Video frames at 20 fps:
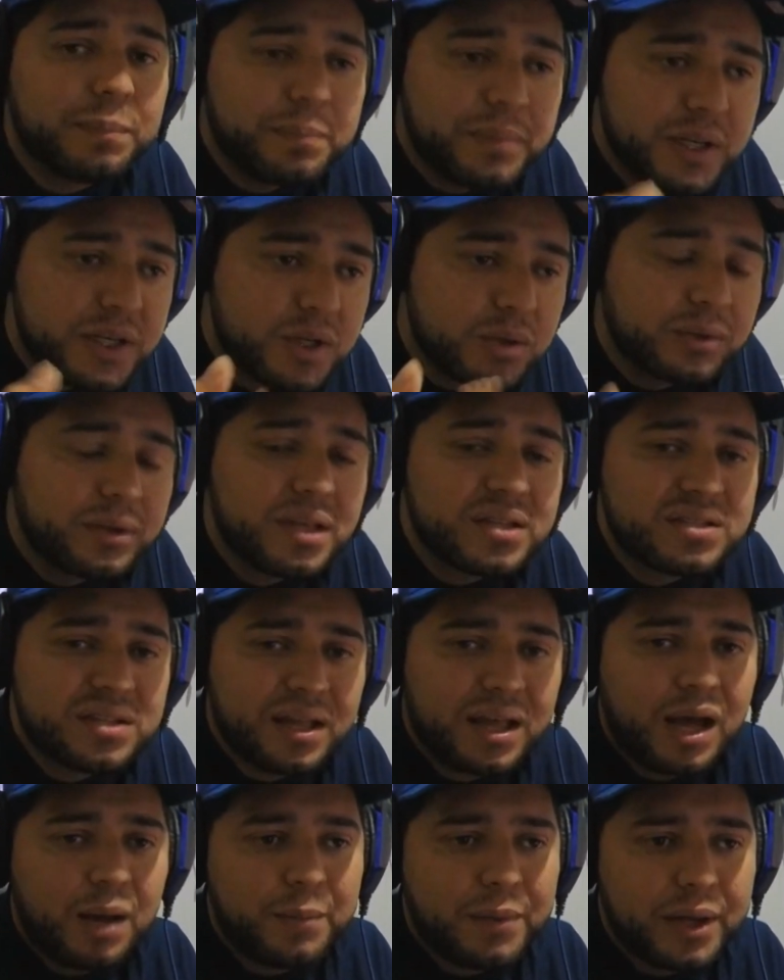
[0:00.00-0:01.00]
pediu o
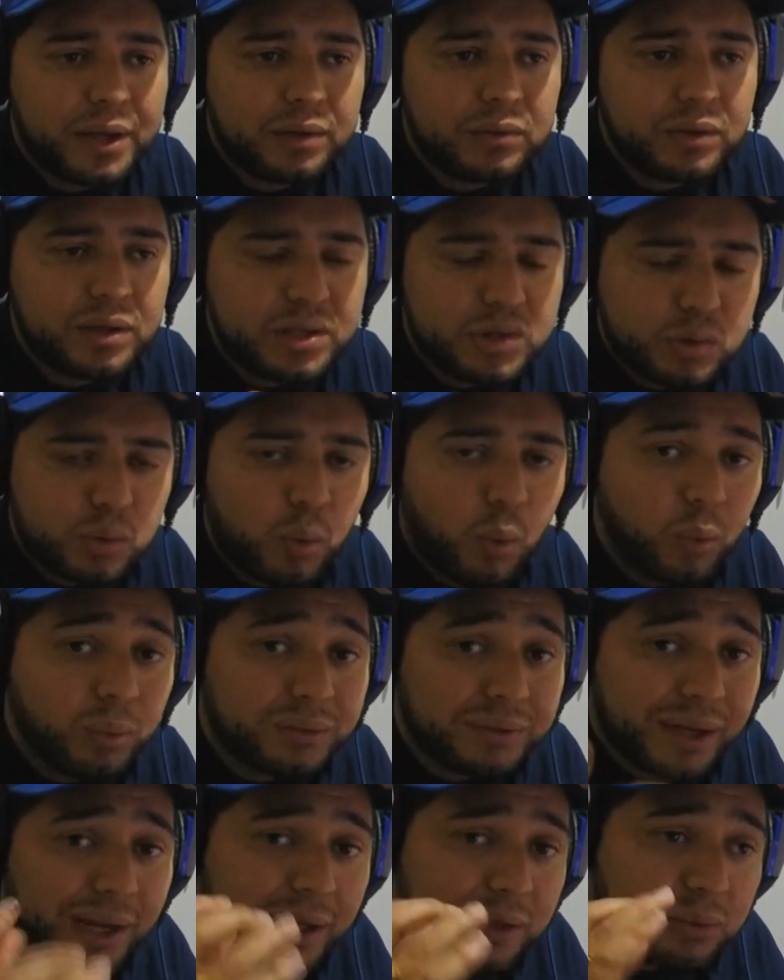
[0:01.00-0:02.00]
desligamento, ele tinha um
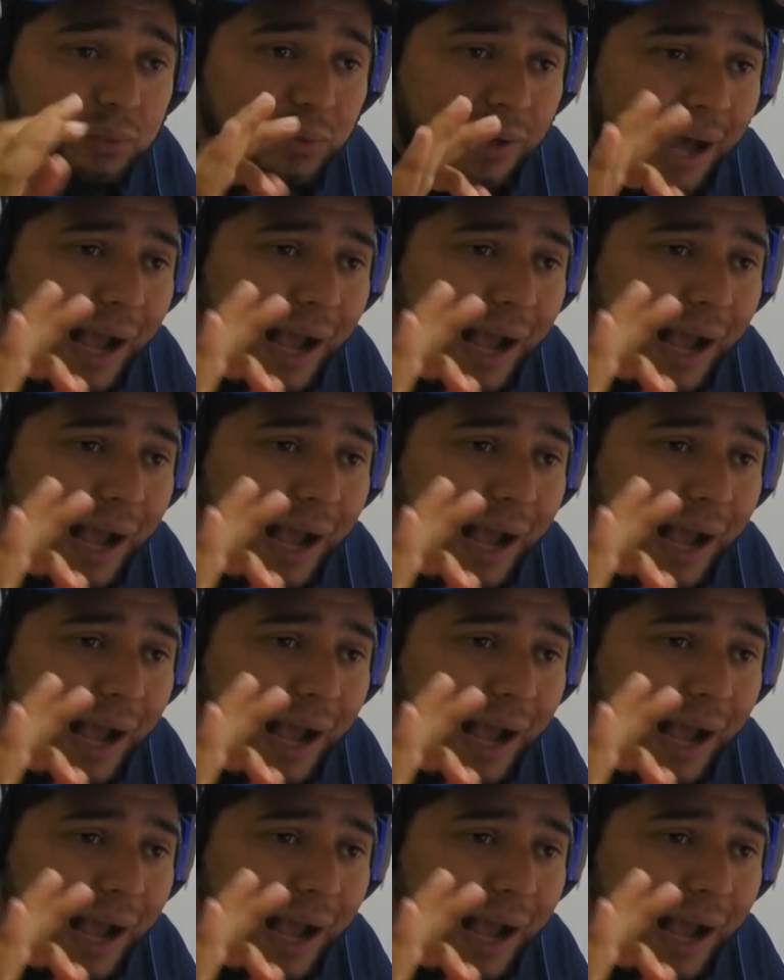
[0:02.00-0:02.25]
contrato,